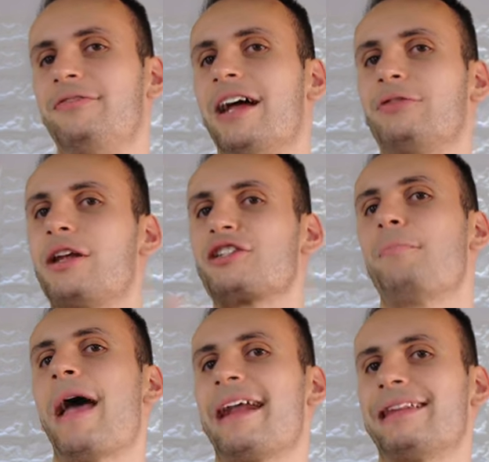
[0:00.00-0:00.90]
date una
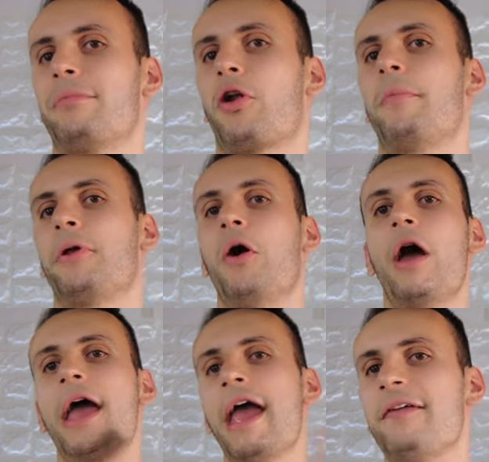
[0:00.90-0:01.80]
sberla proprio
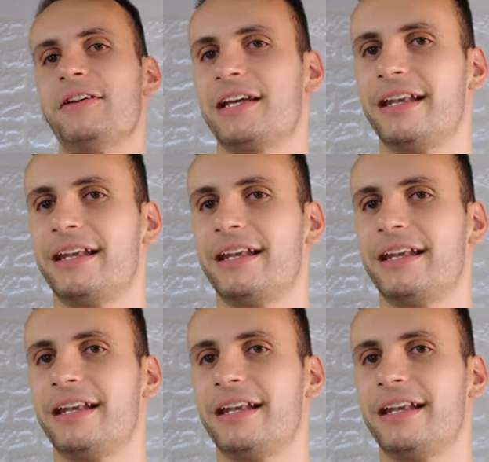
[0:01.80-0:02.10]
e vi si